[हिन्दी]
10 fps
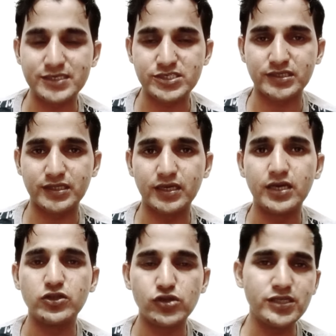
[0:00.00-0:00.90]
कर सकते
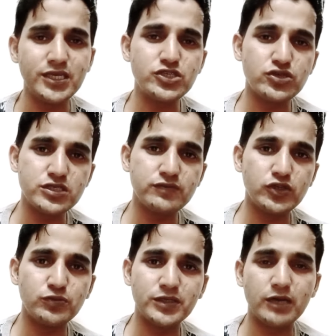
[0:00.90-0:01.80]
हैं तो ये थी एक छोटी सी
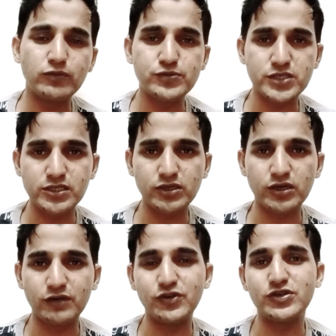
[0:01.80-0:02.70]
वीडियो उम्मीद आपको पसंद
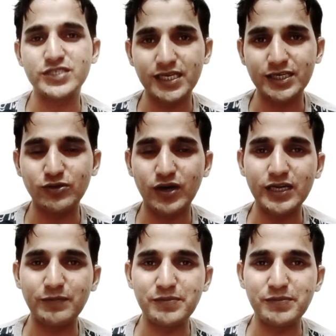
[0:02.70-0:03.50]
आएगी अगर वीडियो अच्छी लगे तो काइंडली